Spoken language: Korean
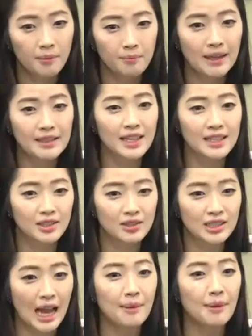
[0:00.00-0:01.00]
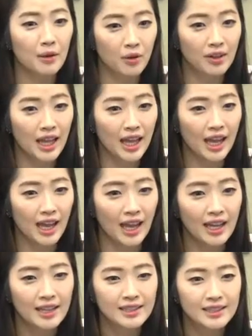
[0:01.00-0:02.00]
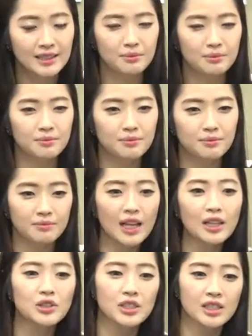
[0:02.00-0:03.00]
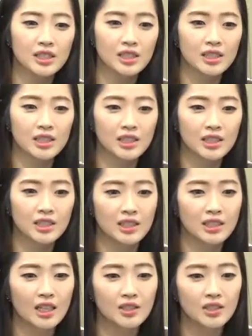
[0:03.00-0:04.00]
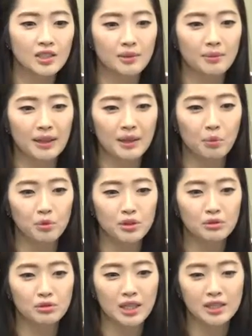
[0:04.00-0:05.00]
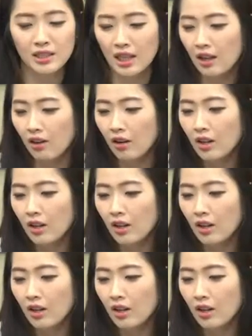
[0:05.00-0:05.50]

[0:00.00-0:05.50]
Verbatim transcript: 14,400원에 지금 탈취를, 탈취제를 만나보시고 계신데요.